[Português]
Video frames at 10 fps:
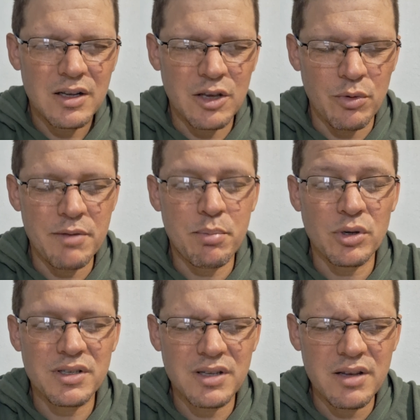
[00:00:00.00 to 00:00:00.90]
que o
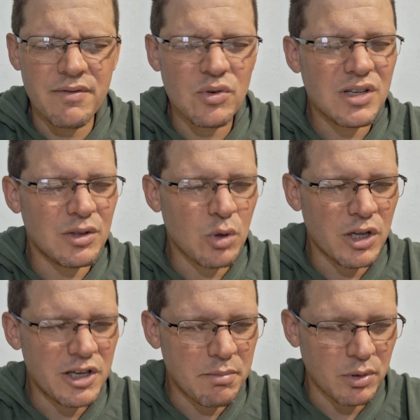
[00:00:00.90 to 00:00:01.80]
impossível se
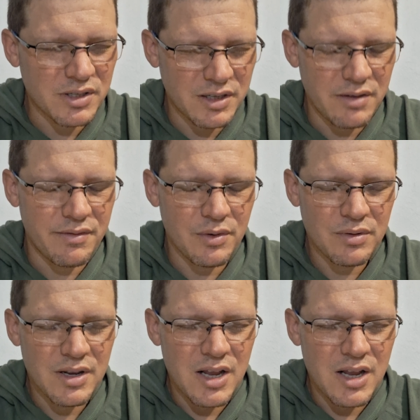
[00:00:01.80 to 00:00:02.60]
torne possível,